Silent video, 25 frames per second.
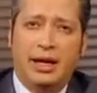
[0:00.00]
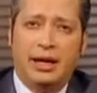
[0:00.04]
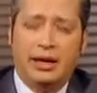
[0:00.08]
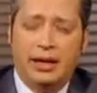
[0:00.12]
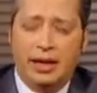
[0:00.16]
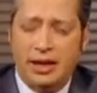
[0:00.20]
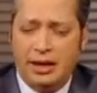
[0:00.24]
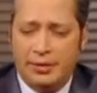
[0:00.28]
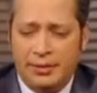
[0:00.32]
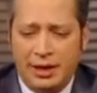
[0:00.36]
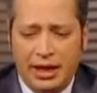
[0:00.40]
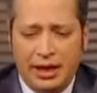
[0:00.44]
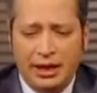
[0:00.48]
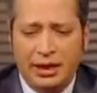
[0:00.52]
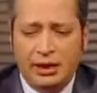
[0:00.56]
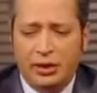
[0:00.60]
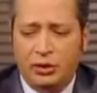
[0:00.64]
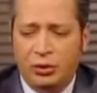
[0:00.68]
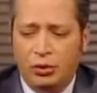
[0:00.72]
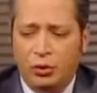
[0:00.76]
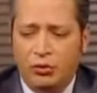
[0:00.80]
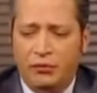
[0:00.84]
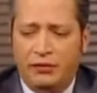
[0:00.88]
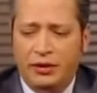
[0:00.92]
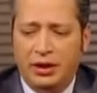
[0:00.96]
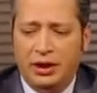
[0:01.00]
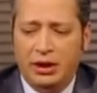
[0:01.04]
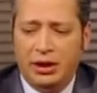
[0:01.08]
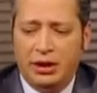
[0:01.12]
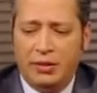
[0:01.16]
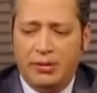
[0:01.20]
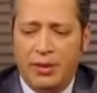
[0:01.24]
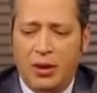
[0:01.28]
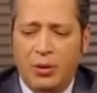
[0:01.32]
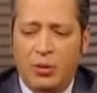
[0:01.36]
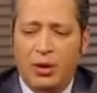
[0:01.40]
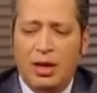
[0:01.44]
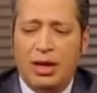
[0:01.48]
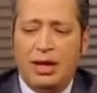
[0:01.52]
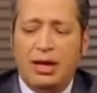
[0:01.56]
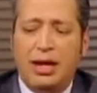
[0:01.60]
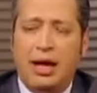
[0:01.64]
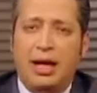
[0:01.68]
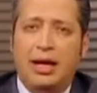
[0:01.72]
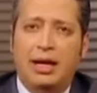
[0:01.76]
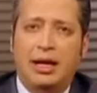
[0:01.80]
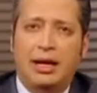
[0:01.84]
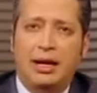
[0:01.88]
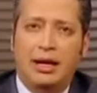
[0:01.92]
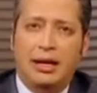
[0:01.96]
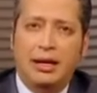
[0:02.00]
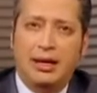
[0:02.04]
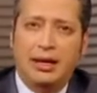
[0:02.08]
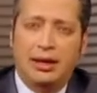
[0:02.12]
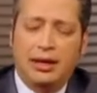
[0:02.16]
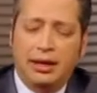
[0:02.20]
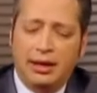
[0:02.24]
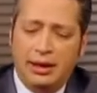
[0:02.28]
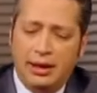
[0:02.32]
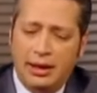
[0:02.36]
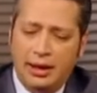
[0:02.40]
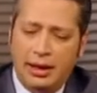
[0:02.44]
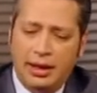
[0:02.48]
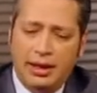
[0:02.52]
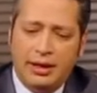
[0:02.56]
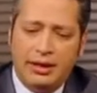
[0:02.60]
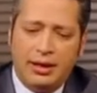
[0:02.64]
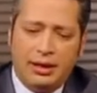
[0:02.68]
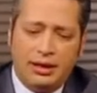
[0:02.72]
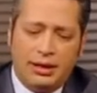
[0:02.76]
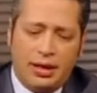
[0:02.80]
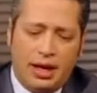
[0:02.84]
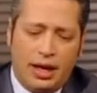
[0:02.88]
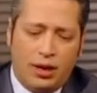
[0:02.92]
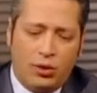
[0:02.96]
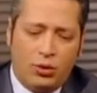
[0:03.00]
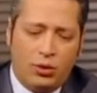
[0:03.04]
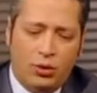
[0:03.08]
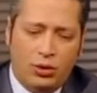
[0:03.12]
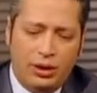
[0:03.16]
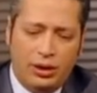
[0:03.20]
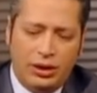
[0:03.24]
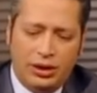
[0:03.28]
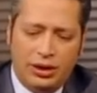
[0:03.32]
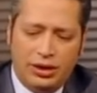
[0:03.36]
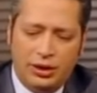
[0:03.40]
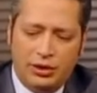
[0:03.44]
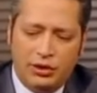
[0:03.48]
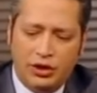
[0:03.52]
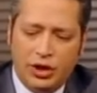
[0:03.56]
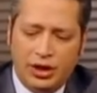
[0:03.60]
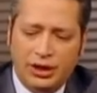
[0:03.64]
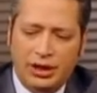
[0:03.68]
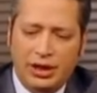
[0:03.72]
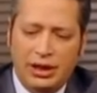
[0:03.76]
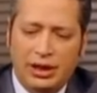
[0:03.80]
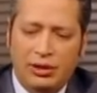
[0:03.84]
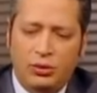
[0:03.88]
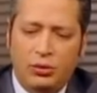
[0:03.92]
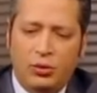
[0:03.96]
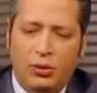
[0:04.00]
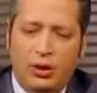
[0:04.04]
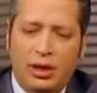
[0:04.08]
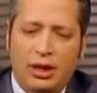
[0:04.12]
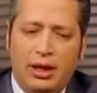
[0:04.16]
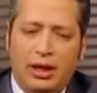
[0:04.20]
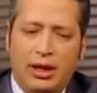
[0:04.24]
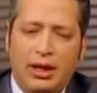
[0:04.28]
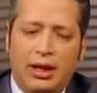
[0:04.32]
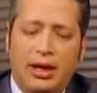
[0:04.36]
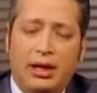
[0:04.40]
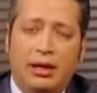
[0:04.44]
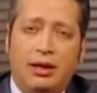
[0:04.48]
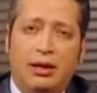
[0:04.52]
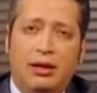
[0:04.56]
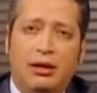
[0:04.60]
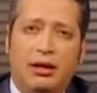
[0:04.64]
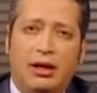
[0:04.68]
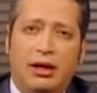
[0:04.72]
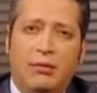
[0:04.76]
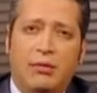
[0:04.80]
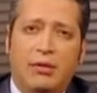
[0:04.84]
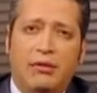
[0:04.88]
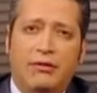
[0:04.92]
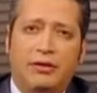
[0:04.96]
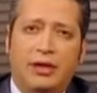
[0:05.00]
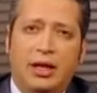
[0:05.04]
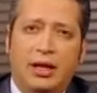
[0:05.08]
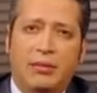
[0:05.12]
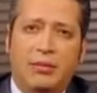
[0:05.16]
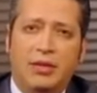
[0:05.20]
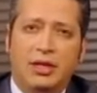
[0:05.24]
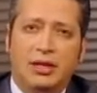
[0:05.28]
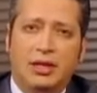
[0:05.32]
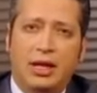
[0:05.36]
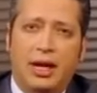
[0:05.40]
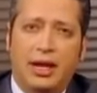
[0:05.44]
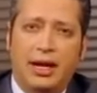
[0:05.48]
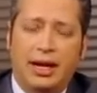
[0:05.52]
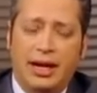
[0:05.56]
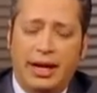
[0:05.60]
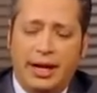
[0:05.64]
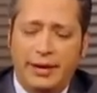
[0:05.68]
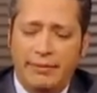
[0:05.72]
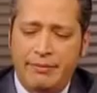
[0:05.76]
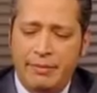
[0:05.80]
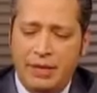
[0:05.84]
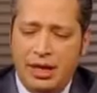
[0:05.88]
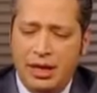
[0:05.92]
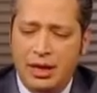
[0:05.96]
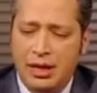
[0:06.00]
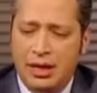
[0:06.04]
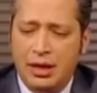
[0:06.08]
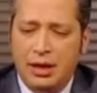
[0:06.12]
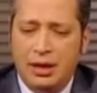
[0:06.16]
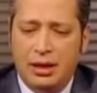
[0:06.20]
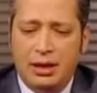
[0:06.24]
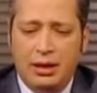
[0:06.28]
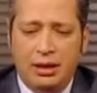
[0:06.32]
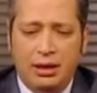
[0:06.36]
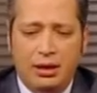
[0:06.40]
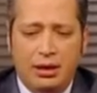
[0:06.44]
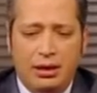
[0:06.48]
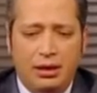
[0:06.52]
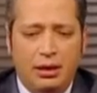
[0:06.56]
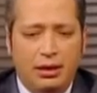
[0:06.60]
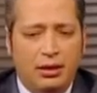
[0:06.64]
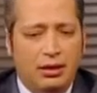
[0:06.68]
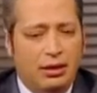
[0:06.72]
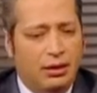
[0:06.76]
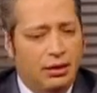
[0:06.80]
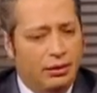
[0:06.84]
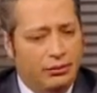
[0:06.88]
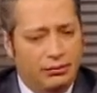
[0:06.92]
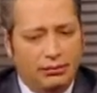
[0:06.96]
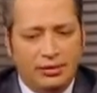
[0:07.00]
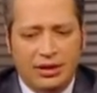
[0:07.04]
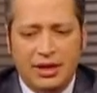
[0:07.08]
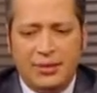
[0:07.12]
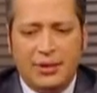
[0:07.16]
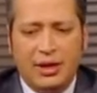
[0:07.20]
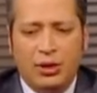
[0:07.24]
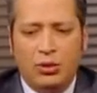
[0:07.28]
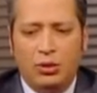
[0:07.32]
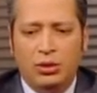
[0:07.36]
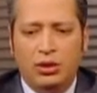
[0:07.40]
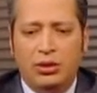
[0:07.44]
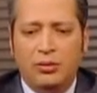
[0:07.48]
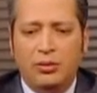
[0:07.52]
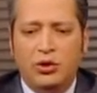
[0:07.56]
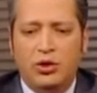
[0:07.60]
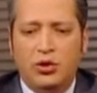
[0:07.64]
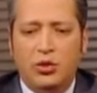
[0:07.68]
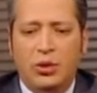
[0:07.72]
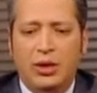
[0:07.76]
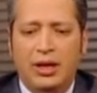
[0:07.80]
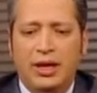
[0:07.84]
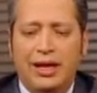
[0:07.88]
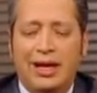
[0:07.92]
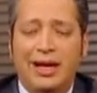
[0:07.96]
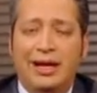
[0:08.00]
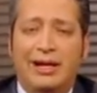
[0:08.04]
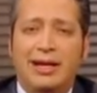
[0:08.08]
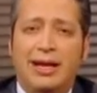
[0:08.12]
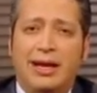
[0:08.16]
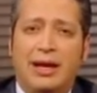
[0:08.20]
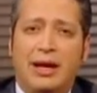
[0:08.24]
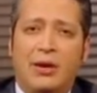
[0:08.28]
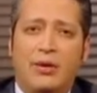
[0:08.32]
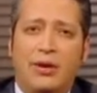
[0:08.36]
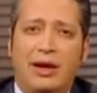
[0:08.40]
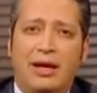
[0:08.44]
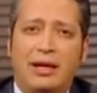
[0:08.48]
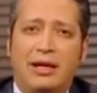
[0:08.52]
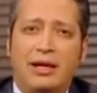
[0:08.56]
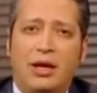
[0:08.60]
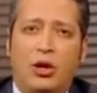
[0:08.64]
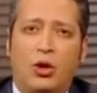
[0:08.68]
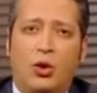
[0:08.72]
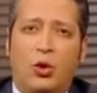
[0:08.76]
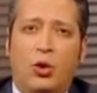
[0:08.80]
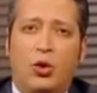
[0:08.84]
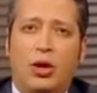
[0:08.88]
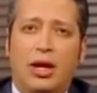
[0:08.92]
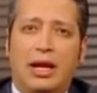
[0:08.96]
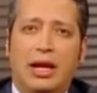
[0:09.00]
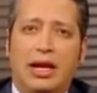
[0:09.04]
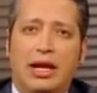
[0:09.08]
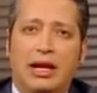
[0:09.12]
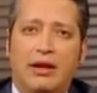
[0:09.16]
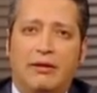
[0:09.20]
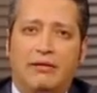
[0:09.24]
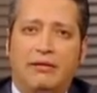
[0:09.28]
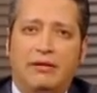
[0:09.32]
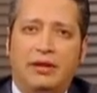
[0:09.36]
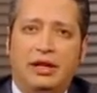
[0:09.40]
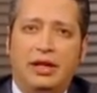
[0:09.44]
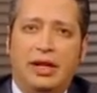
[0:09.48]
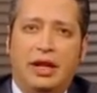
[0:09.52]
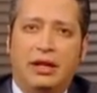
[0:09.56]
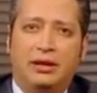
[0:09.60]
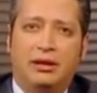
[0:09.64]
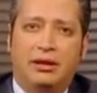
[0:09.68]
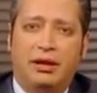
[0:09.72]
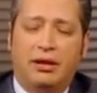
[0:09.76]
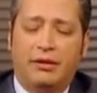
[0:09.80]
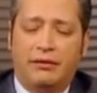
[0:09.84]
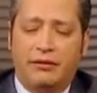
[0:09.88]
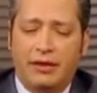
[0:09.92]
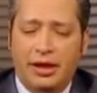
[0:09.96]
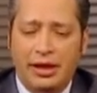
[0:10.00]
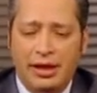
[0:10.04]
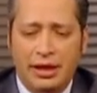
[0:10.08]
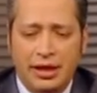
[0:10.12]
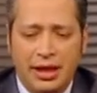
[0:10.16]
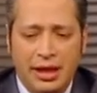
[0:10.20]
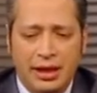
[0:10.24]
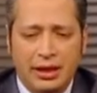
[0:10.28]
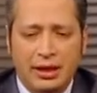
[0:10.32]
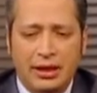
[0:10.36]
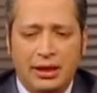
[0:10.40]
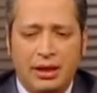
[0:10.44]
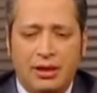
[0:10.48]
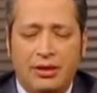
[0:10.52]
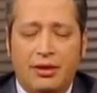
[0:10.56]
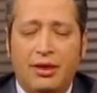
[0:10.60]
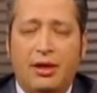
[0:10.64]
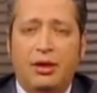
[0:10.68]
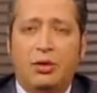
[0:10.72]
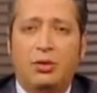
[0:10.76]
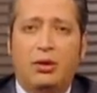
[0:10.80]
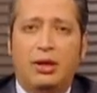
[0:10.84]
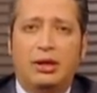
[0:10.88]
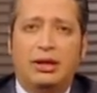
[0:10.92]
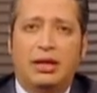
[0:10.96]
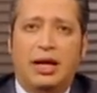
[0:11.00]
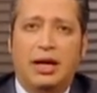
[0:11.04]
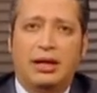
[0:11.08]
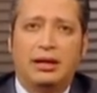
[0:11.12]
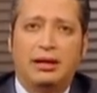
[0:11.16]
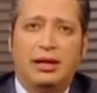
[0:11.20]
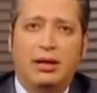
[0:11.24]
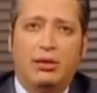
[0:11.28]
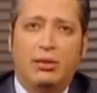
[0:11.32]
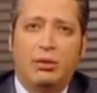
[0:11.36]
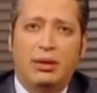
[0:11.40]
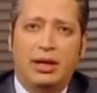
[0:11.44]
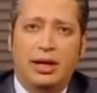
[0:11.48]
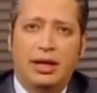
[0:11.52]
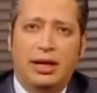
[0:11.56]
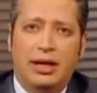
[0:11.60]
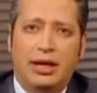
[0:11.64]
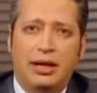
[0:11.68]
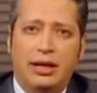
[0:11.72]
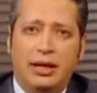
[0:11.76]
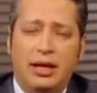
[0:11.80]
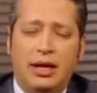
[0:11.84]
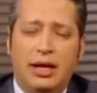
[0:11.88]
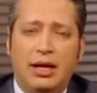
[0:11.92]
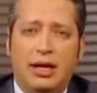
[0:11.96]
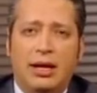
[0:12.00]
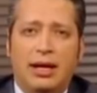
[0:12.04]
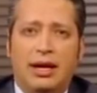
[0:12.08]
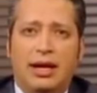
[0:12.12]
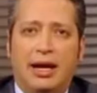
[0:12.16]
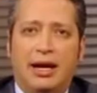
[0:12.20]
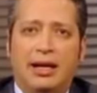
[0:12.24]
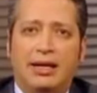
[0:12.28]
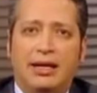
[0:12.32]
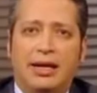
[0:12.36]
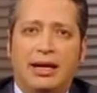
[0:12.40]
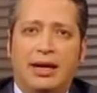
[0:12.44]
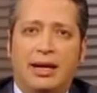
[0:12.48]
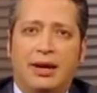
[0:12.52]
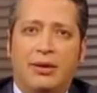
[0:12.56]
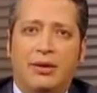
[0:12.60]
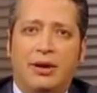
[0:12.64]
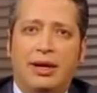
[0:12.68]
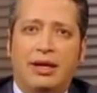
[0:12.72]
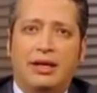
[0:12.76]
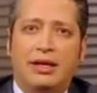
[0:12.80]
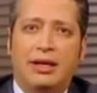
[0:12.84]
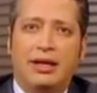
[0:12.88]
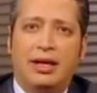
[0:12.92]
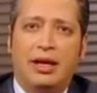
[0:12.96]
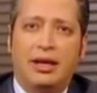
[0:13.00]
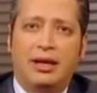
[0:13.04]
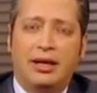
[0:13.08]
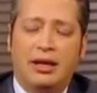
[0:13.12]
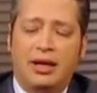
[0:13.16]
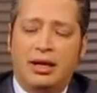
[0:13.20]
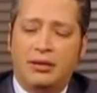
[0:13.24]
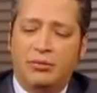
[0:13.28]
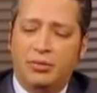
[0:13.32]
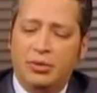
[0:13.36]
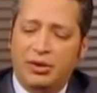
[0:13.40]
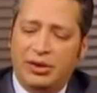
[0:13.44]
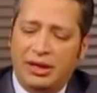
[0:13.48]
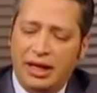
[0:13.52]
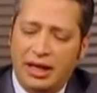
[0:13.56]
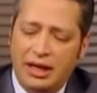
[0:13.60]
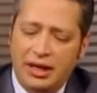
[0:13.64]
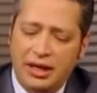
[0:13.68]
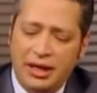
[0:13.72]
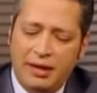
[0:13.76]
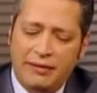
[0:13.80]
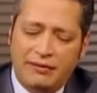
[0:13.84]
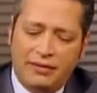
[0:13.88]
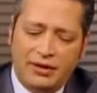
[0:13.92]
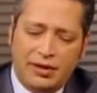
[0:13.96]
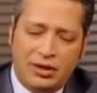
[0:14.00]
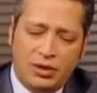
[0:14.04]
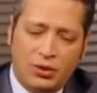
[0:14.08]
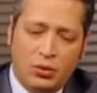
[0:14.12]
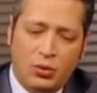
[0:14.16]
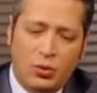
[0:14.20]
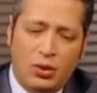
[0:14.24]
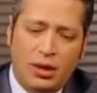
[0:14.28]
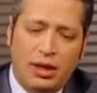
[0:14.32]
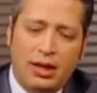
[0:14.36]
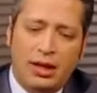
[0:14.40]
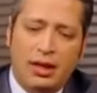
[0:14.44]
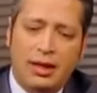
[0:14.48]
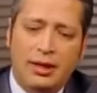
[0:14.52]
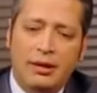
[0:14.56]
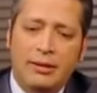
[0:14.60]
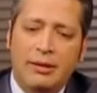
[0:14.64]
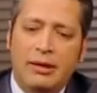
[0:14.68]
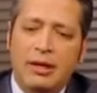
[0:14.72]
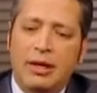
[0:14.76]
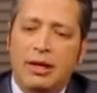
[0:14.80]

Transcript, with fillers: يعني انا بحيي ضيوفي الكرام اولا على آه، هذا التعقل الشديد والرغبه في المصلحه العامه آه، زي ما انا قلت من شويه ان الاوان للعقلاء في الطرفين ان يظهروا ويتحدثوا الان ان الاوان ان احنا نضبط النفس ويقر